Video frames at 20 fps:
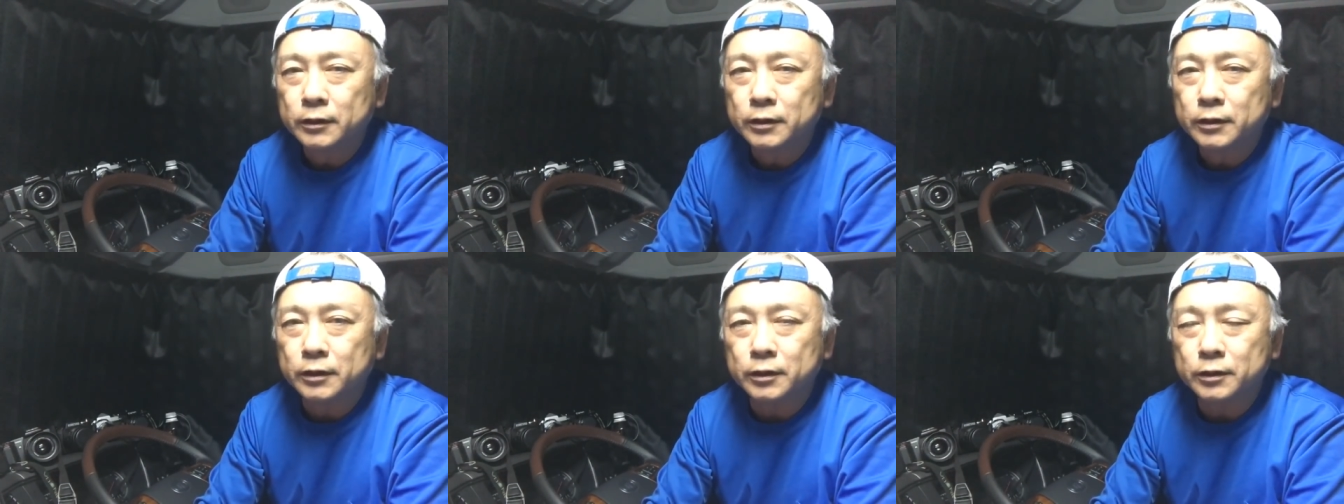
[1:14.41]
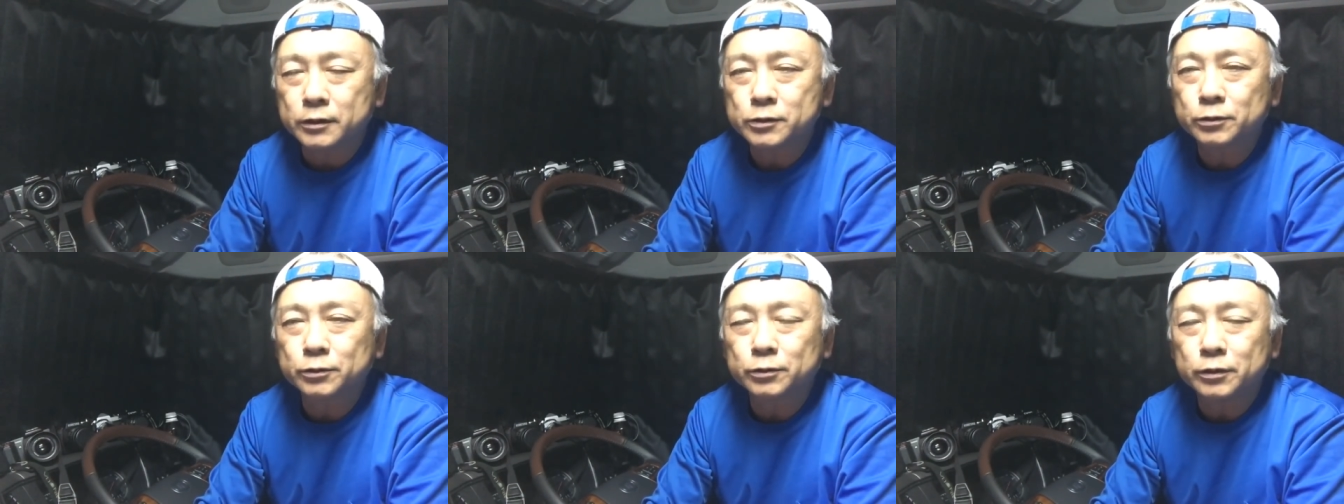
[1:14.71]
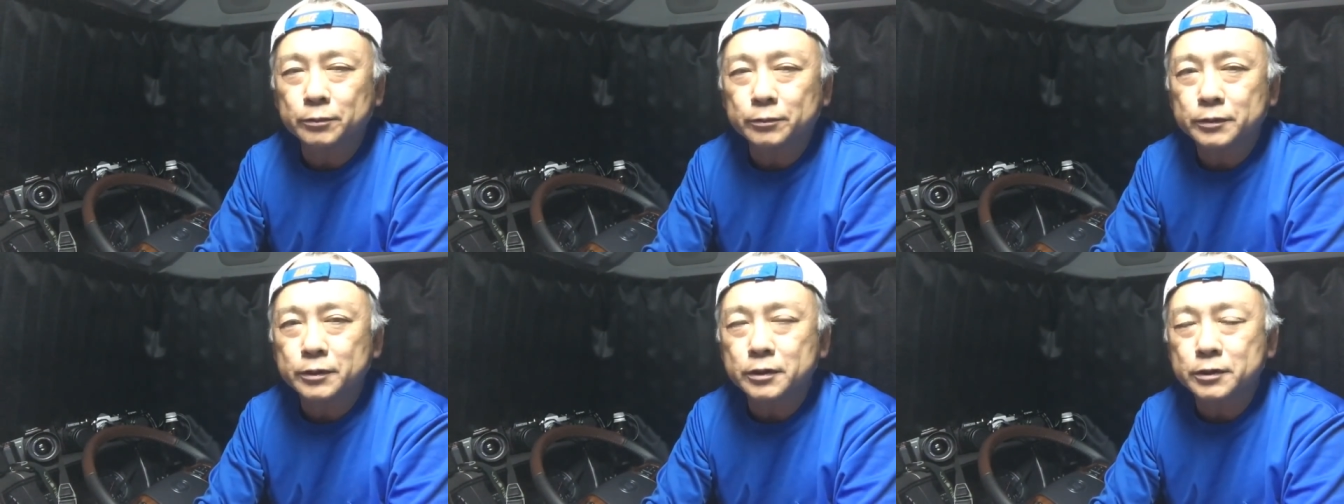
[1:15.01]
えー、ちょっと
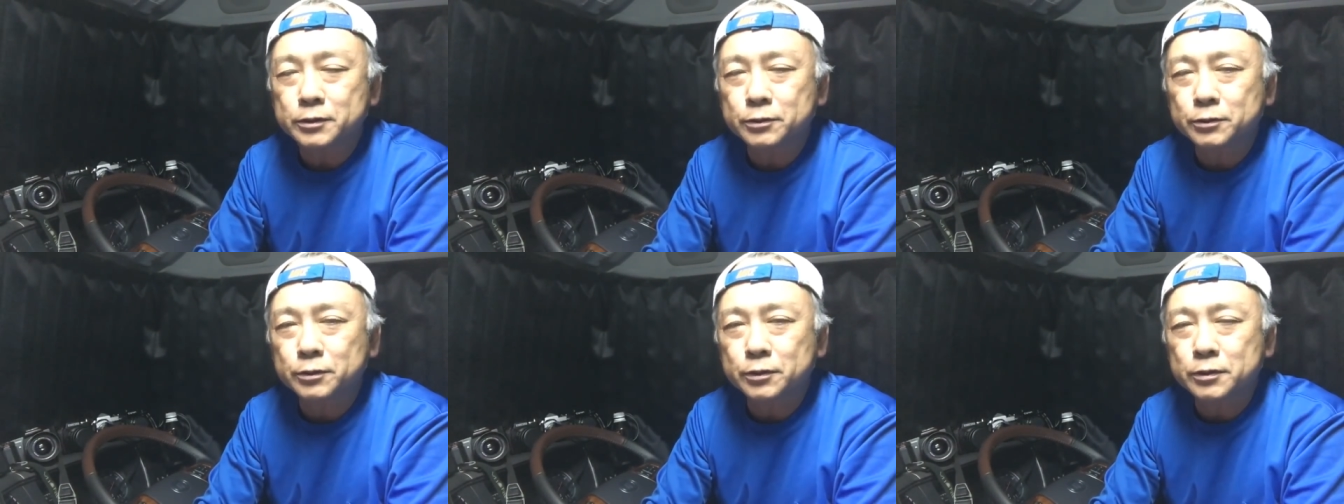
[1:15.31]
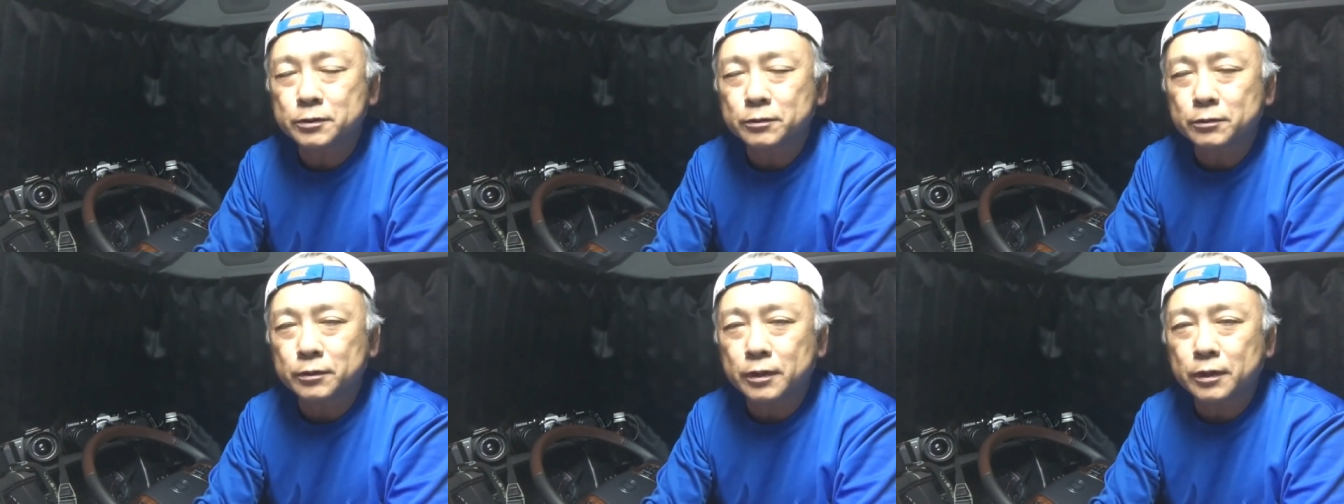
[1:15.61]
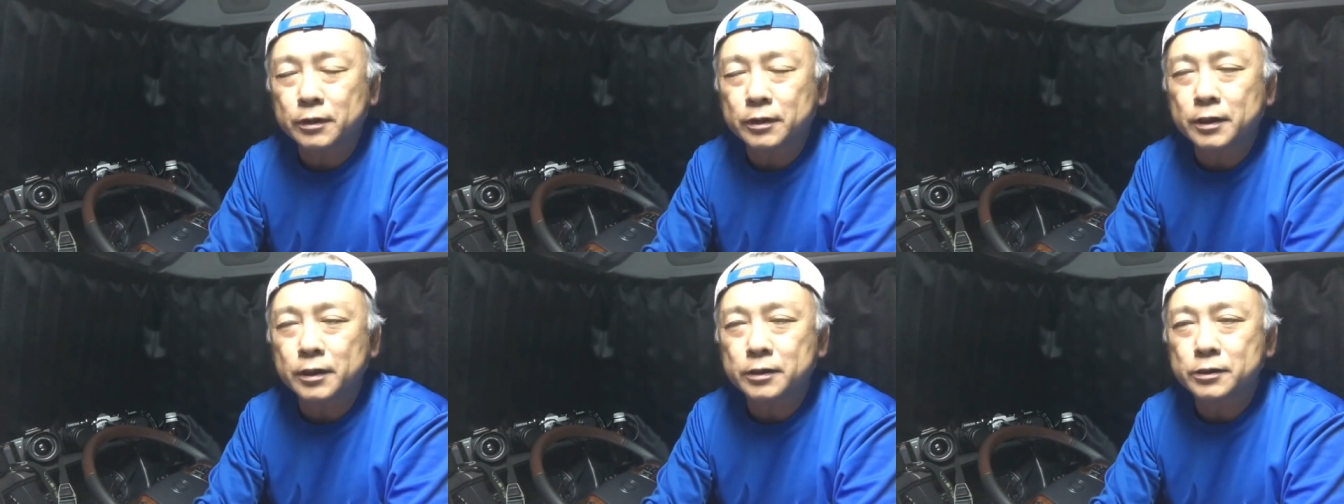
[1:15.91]
でもね、ストレスを
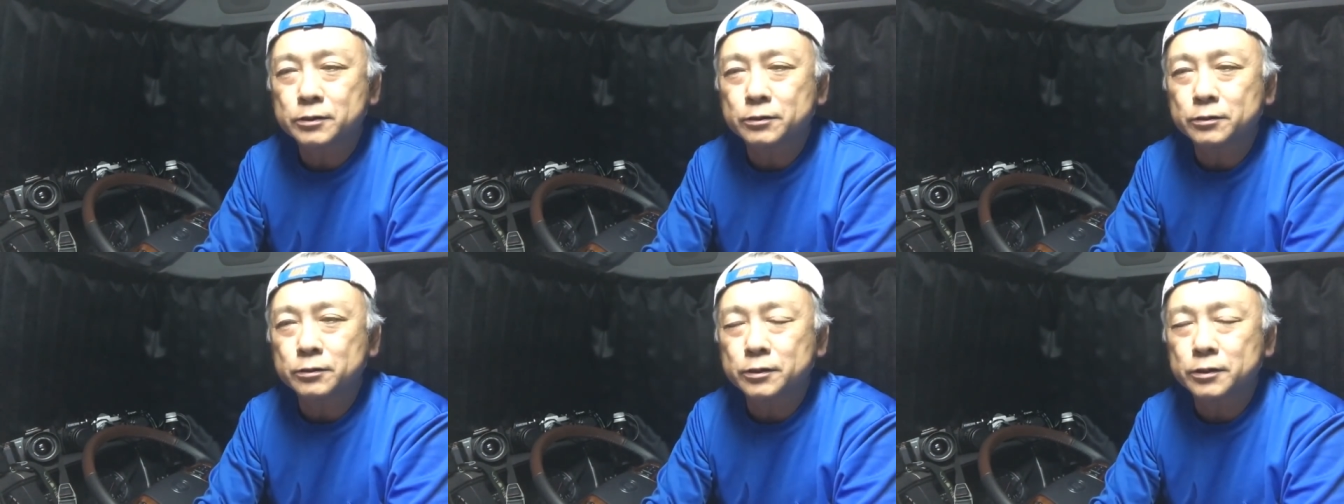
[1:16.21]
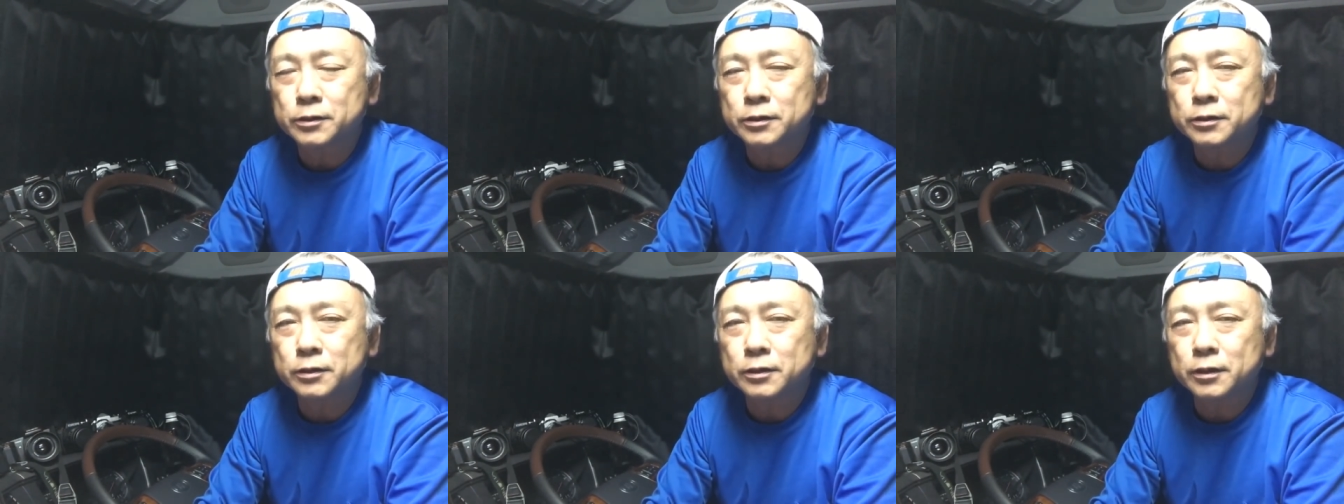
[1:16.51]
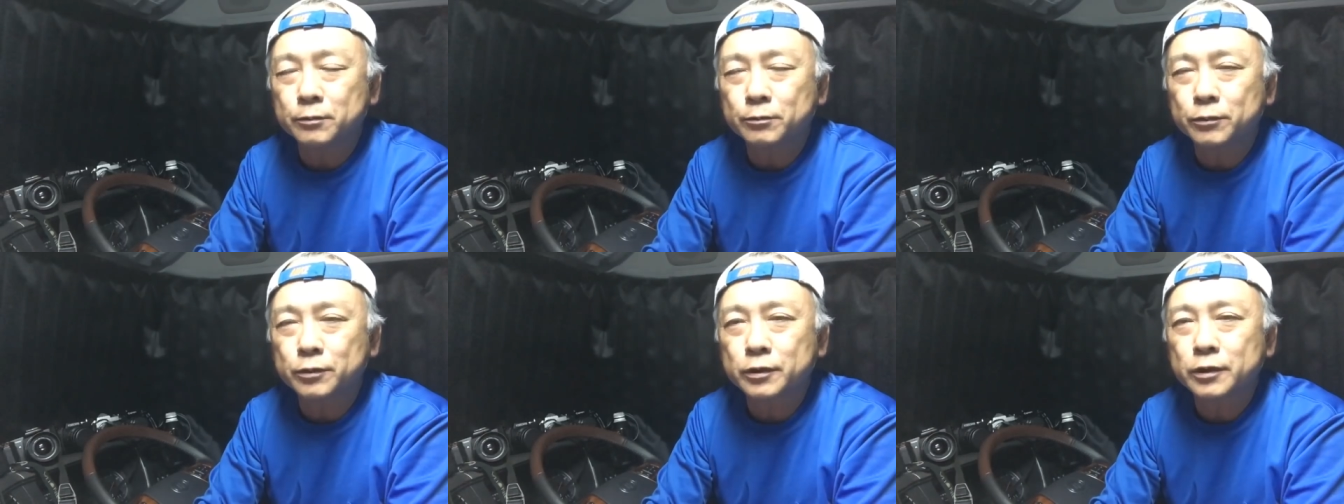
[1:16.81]
ね、解消し
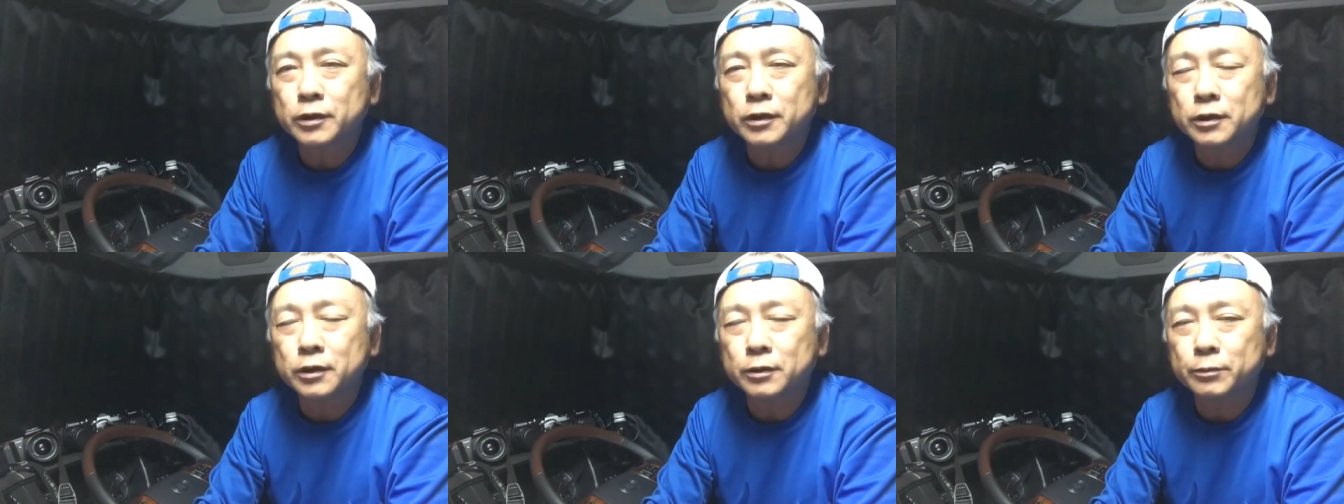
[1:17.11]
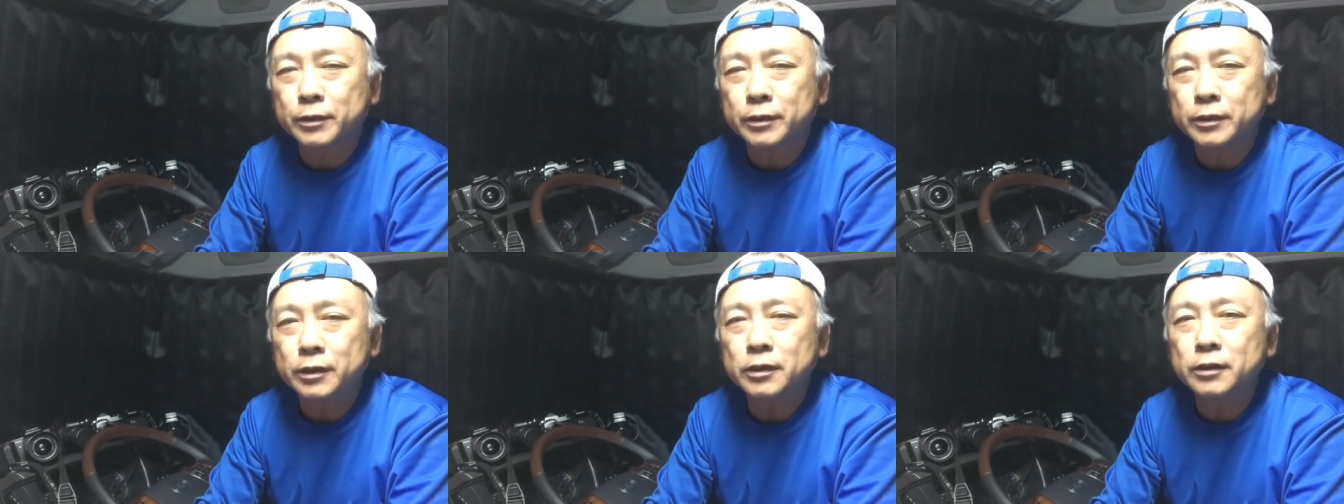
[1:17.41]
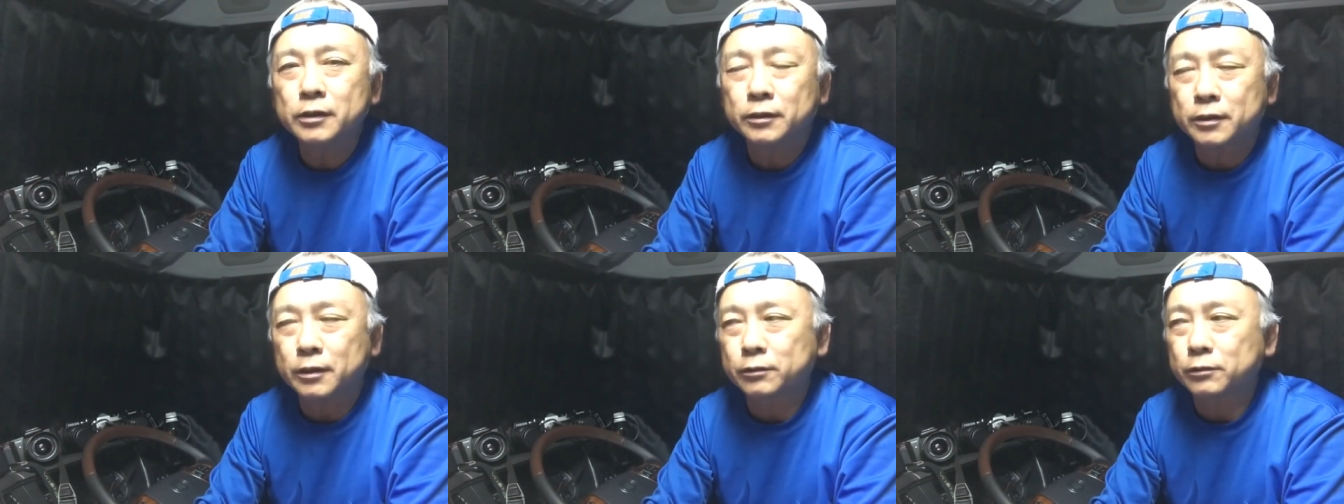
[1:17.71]
てもらえればい
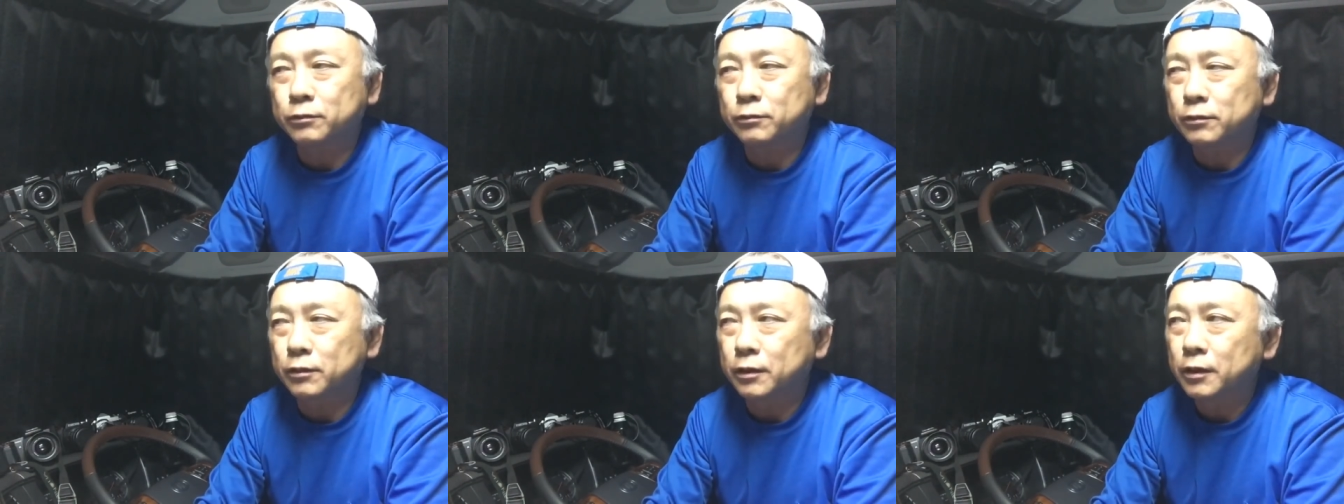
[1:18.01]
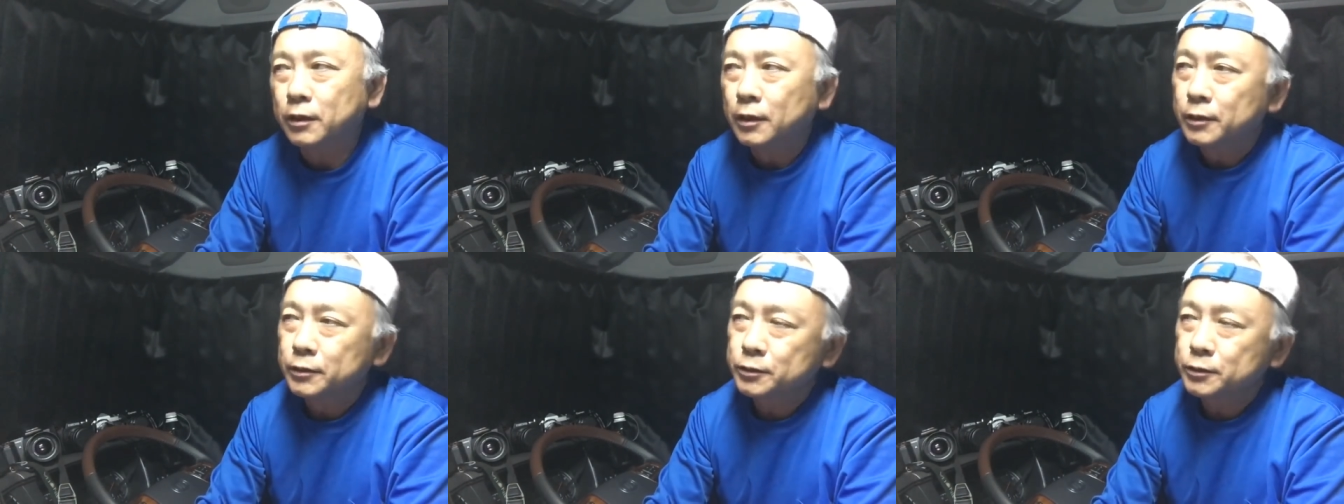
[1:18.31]
いんかということで、